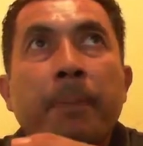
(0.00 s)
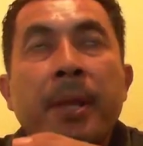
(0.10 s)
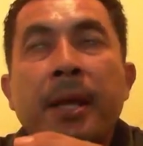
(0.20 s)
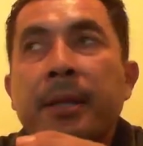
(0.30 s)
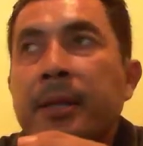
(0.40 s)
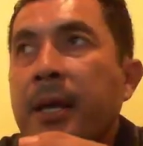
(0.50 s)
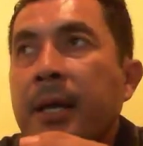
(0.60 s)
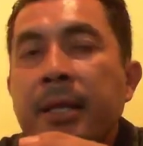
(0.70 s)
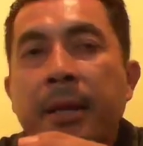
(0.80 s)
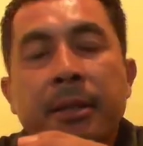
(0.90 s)

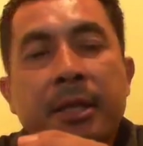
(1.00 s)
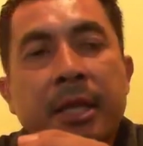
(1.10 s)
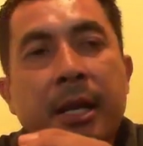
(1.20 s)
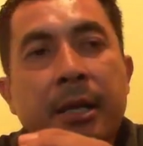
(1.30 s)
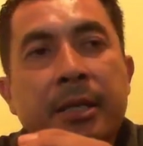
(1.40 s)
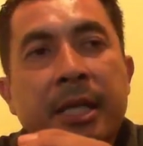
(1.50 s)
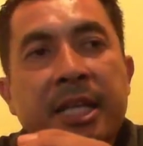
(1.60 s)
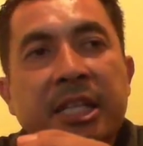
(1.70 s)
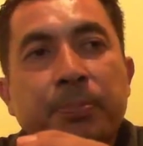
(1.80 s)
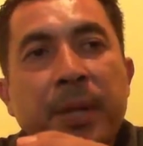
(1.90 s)
planta de,
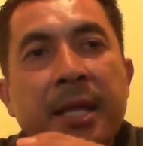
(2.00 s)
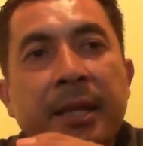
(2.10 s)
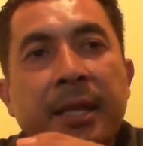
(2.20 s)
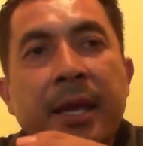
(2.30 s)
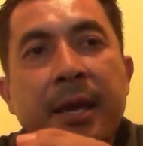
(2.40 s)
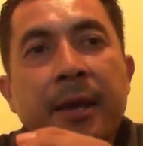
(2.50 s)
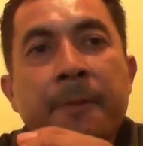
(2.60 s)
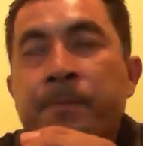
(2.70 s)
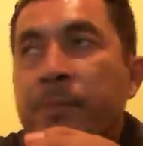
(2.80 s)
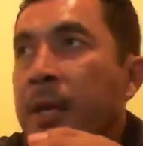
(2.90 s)
trasplante
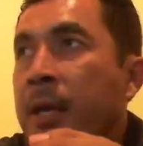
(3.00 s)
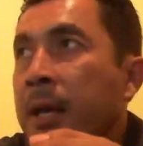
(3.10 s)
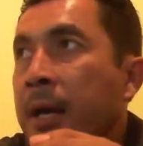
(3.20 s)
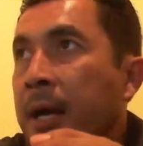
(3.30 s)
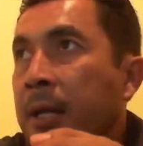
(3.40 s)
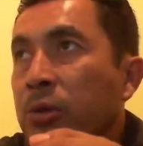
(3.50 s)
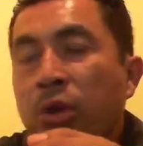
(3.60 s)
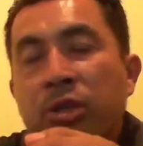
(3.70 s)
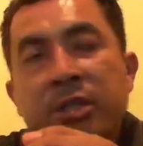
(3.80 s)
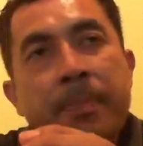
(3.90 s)
a los
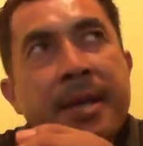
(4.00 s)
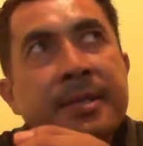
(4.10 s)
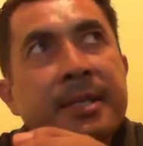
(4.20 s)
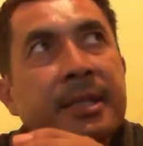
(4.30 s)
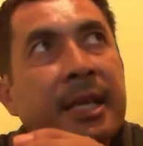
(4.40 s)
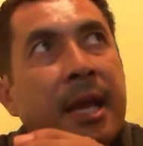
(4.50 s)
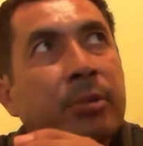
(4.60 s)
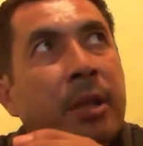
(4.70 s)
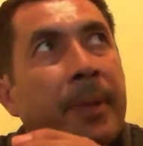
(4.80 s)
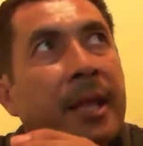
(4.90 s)
12 meses se le llama
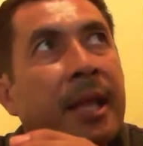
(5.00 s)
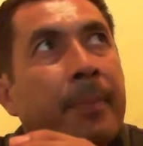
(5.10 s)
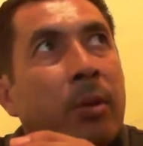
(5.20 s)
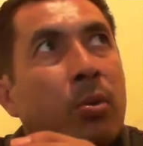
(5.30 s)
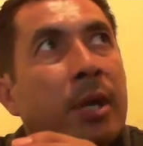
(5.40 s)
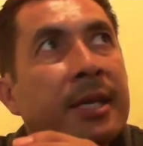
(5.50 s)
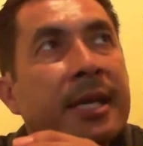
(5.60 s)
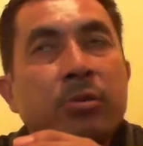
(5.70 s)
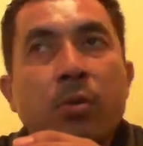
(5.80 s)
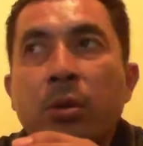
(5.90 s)
una planta madura y
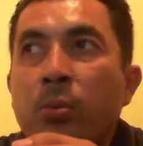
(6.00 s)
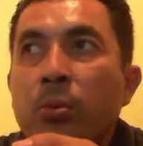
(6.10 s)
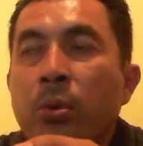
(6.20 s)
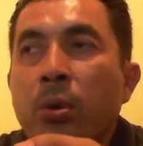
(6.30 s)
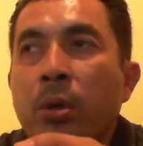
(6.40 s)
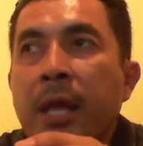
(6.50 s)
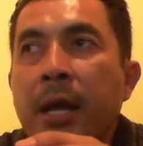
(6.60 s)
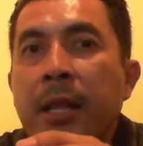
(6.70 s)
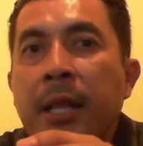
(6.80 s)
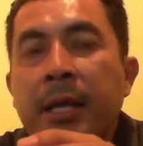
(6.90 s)
es cuando uno
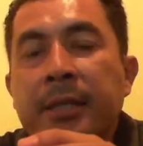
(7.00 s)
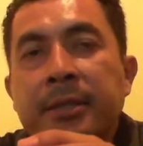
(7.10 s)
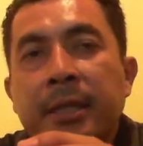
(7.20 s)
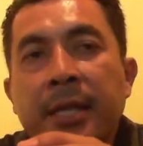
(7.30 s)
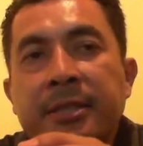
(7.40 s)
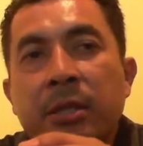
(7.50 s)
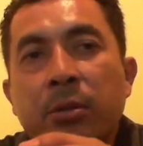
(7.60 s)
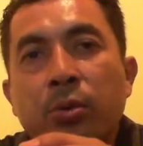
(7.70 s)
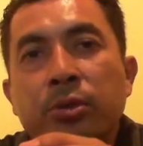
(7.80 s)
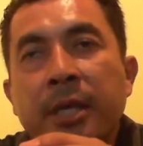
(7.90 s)
las,
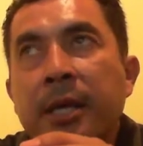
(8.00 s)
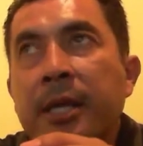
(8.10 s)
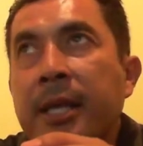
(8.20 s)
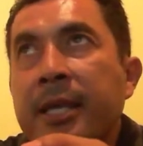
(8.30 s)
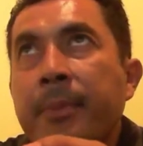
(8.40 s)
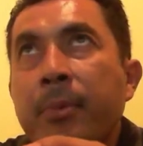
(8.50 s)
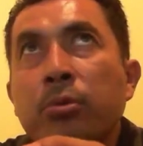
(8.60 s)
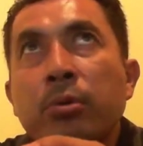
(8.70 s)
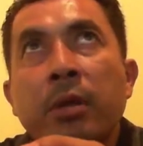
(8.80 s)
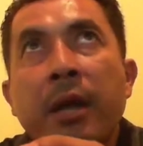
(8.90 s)
induce, le llama
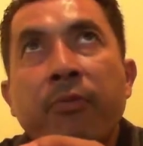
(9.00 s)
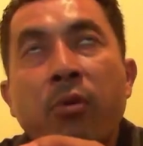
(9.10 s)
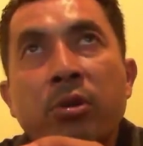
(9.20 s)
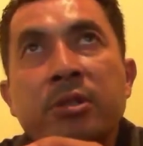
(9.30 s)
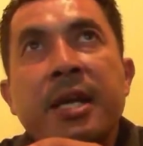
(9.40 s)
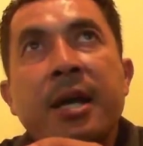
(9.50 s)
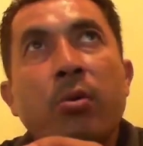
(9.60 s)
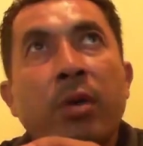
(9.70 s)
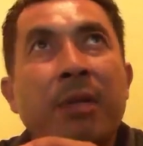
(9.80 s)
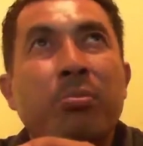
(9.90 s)
uno la fuerza
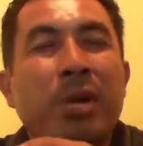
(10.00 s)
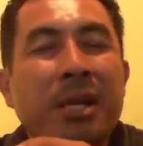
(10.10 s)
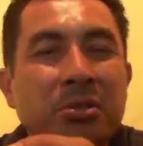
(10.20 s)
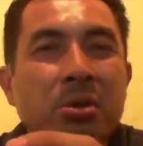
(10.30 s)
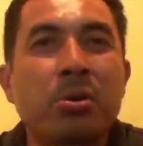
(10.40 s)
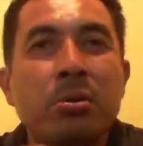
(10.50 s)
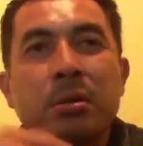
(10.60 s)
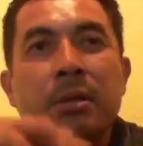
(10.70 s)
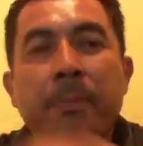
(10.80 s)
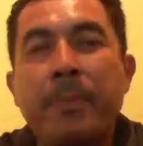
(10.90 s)
o
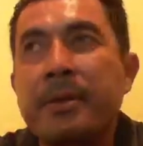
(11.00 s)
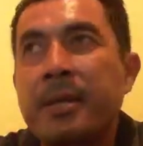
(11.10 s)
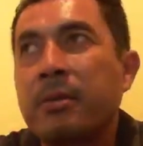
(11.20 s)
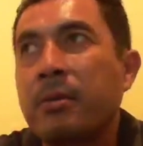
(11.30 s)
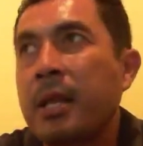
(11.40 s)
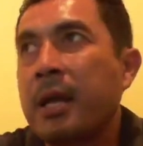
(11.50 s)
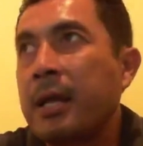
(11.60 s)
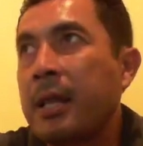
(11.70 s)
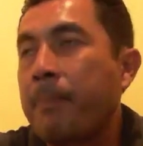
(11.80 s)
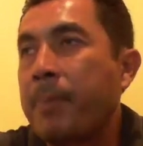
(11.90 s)
carburación, dependiendo la,
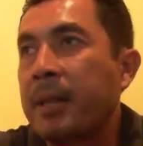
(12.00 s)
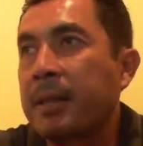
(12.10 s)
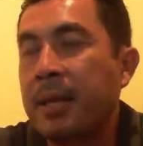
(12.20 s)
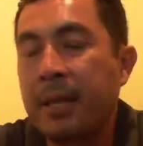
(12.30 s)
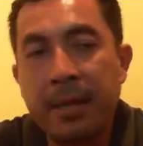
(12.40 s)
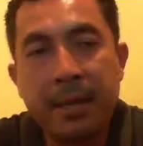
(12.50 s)
la parte